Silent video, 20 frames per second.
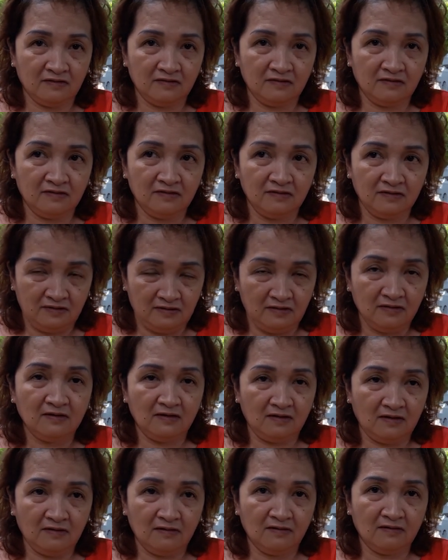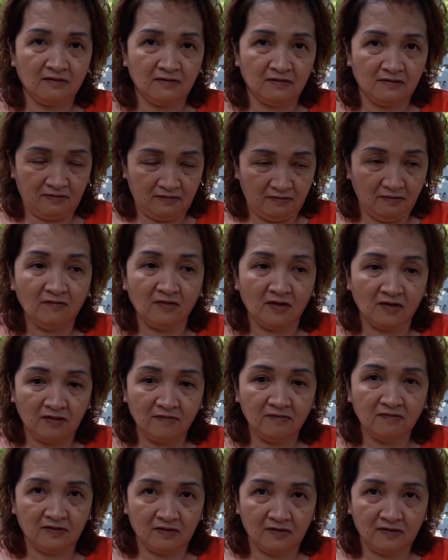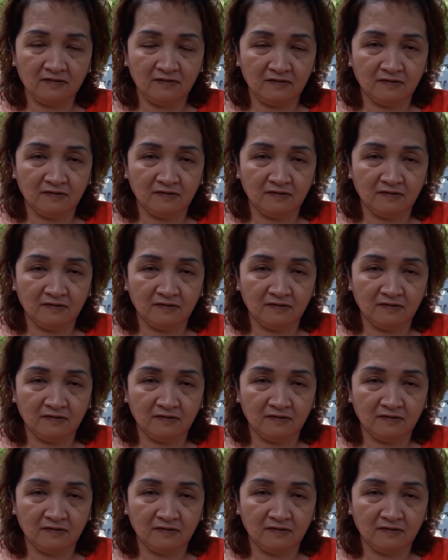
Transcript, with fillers: không nhận thức được, đúng không chị?